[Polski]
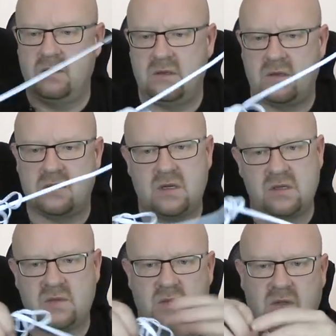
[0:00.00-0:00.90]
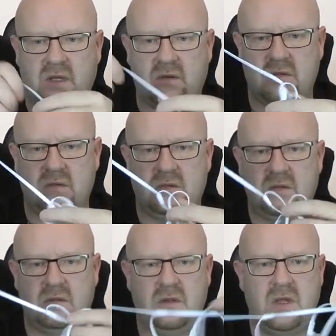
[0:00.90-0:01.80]
No troszkę się splątał.
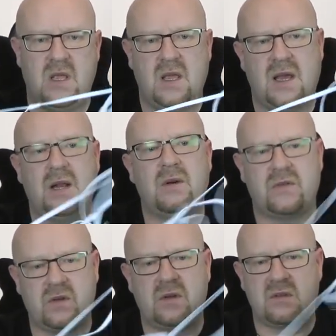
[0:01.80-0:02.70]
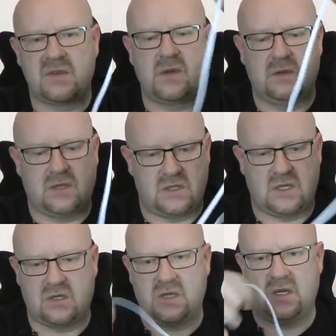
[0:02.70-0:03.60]
Ale łatwo go rozplątać,
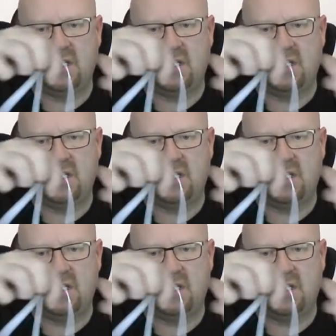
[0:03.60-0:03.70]
także